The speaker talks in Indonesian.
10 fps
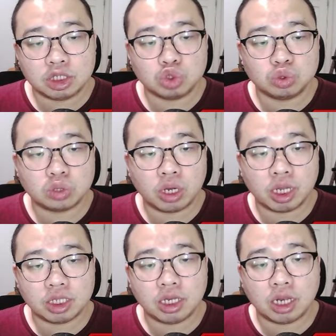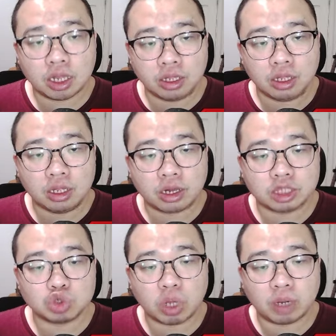tisu toilet ini lagi,
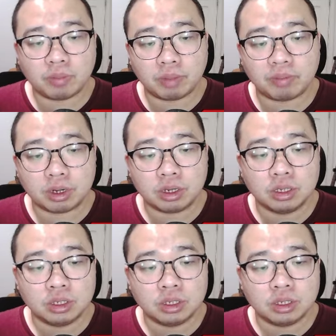red swan paper.